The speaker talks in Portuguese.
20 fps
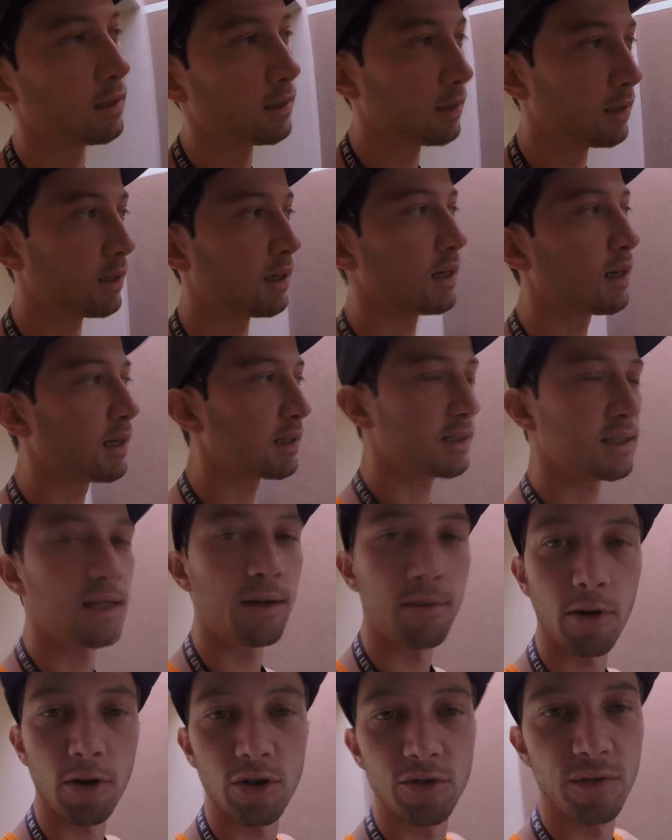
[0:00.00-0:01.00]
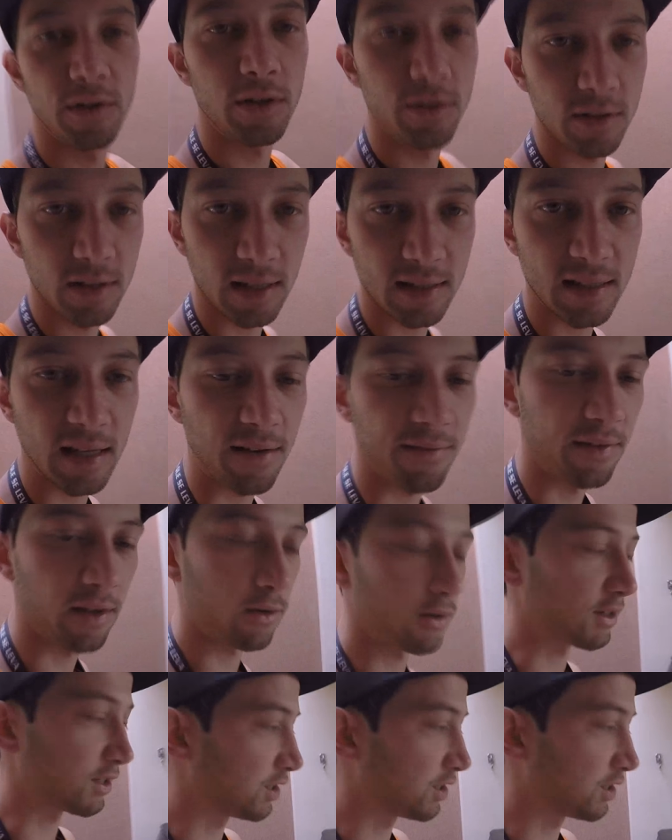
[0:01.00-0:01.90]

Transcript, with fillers: em relação aos vídeos da Saveiro